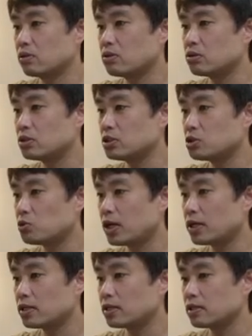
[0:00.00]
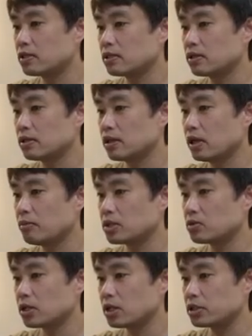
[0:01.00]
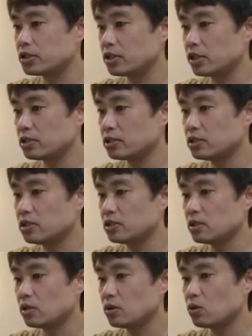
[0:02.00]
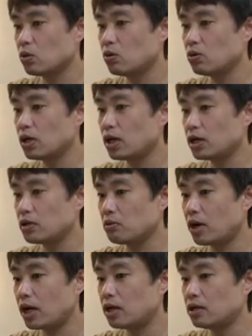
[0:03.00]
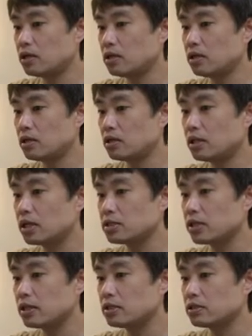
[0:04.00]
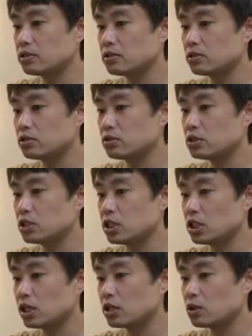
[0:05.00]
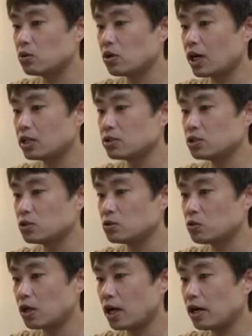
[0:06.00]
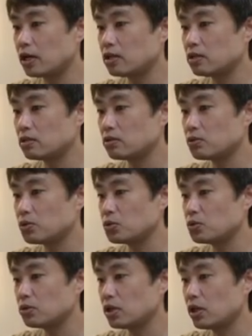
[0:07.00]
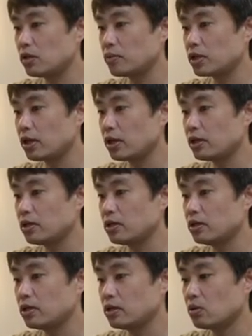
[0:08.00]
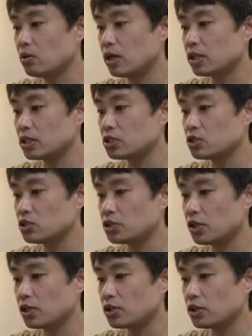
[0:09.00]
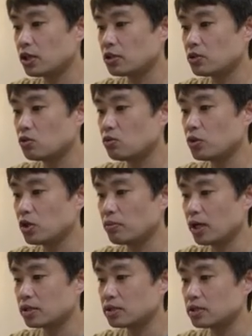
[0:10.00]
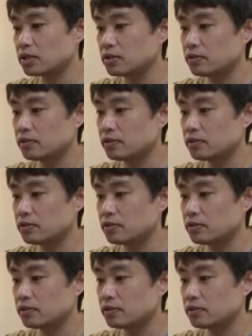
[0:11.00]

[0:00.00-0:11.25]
こんにちは、エバとたけしです。今回は、なぜすぐに怒りを感じるのかというテーマでお話ししていきたいと思います。